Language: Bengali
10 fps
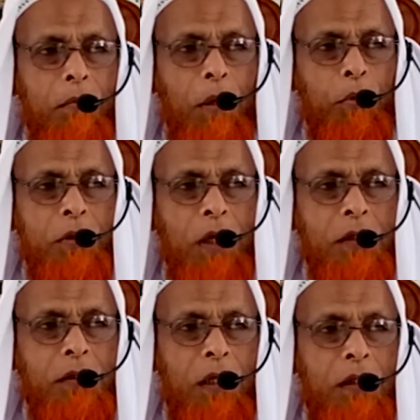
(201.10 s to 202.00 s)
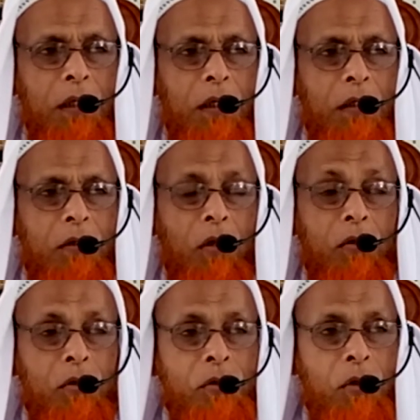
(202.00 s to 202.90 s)
ব্যবসায় যাতে
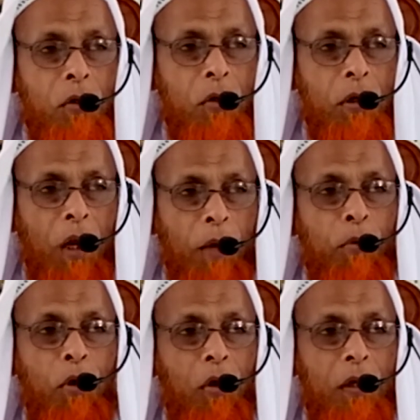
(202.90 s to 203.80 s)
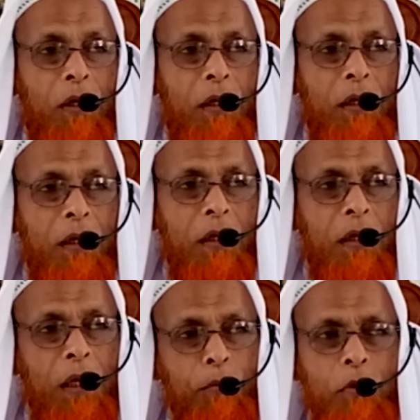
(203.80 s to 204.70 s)
সন্তোষজনক লাভ হয়
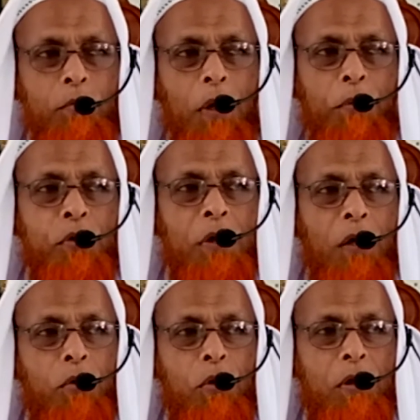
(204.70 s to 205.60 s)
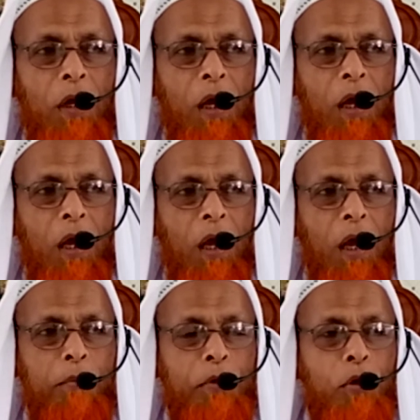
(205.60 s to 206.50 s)
এমন ব্যবসা কোনটা
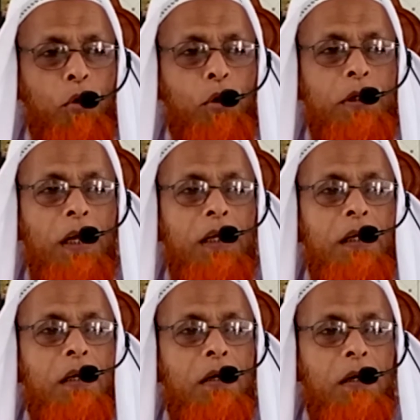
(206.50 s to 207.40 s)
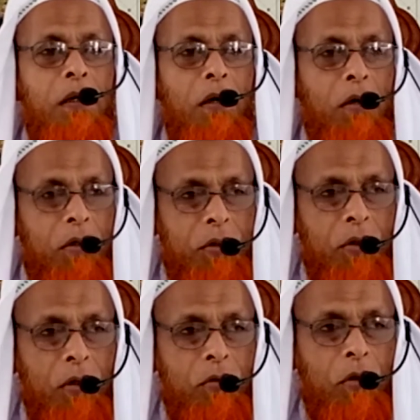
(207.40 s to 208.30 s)
আপনি ওইটাই
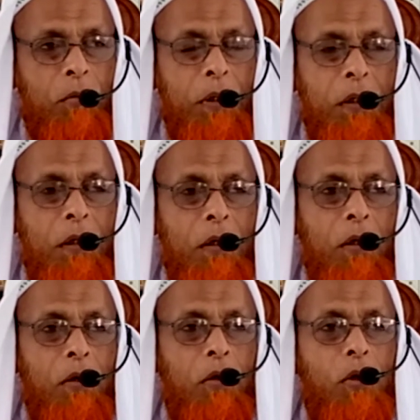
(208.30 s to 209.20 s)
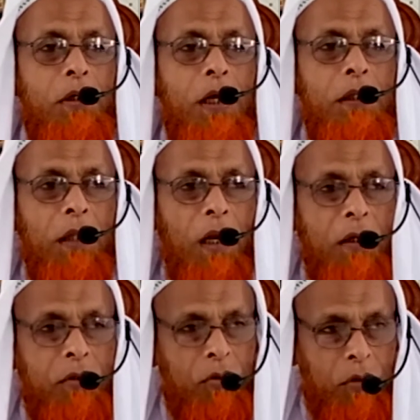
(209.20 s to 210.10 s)
অন্বেষণ করবেন ওইটাই
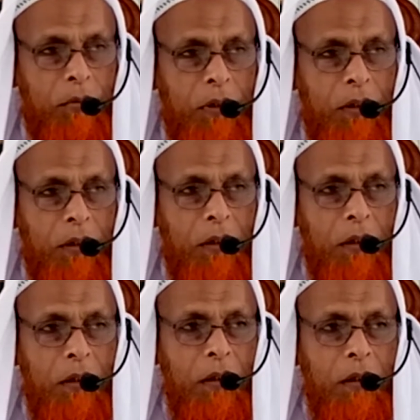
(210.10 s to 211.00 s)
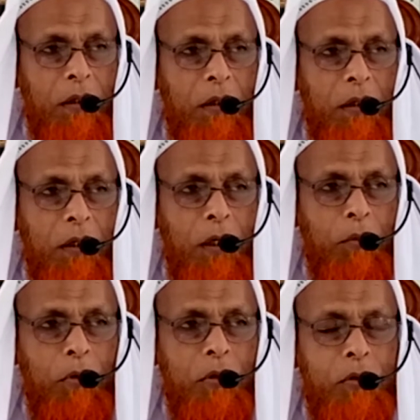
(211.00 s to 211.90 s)
তালাশ করবেন
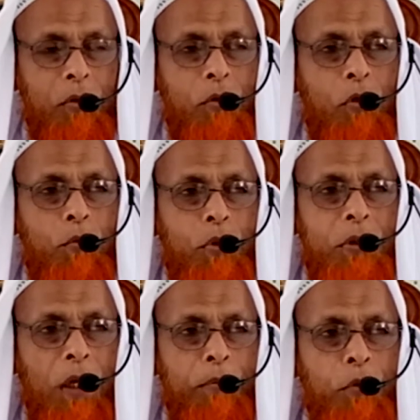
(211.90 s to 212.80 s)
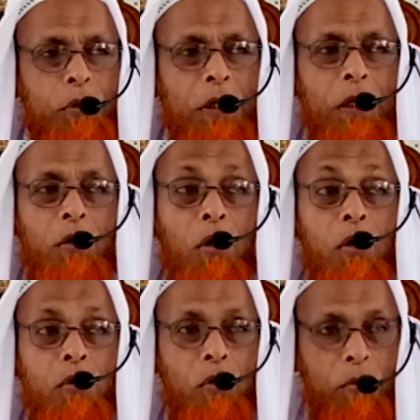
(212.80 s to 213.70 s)
এবং সুযোগ বুঝে আপনি ওইটাই
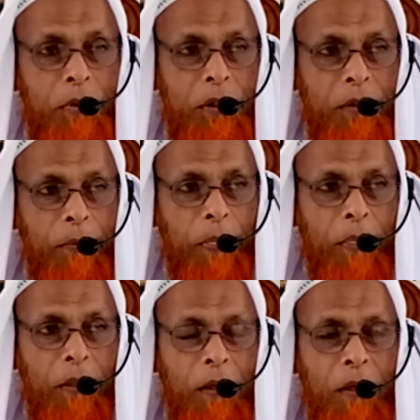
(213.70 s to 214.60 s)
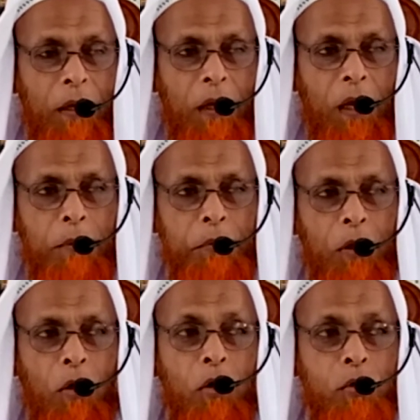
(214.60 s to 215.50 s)
গ্রহণ করবেন
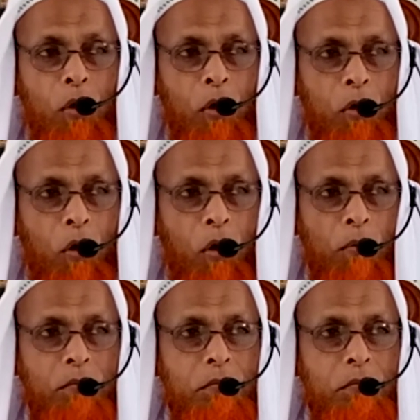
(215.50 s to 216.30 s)
আপনার অর্থ কম